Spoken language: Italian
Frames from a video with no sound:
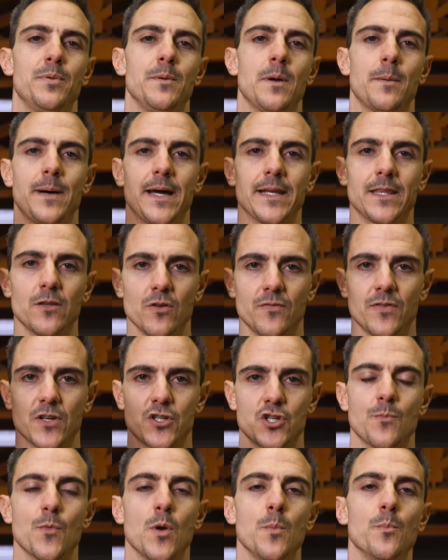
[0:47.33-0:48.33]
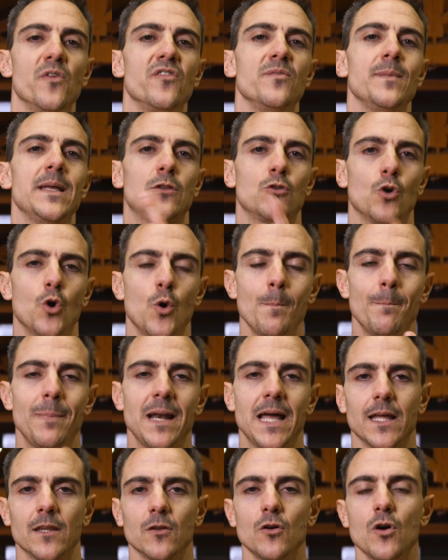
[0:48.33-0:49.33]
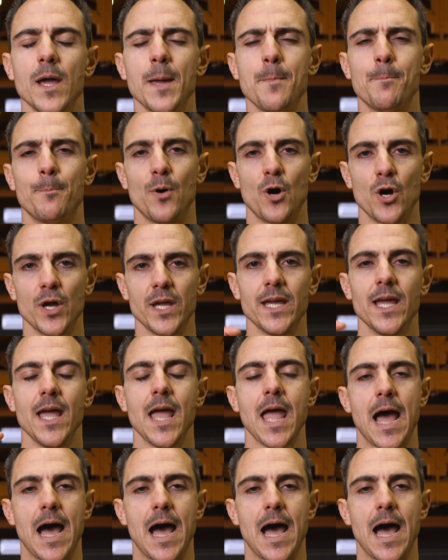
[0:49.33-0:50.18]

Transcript: prima parte dove facciamo il movimento completo e poi